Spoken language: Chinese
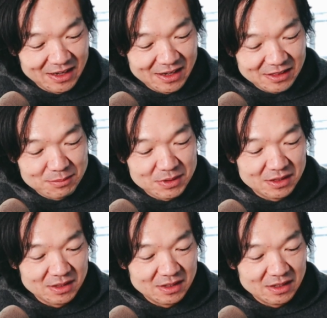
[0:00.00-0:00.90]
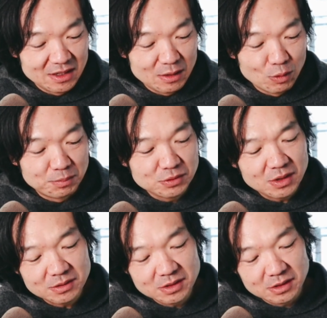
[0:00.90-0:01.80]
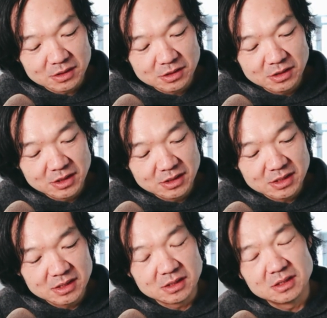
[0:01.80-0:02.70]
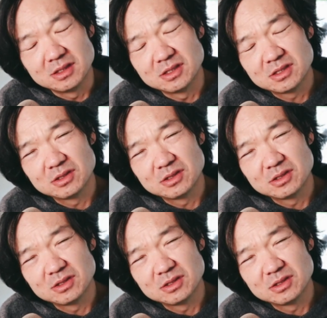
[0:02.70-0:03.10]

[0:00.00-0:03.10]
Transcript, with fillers: 那么，我不需要去设定自己的人设，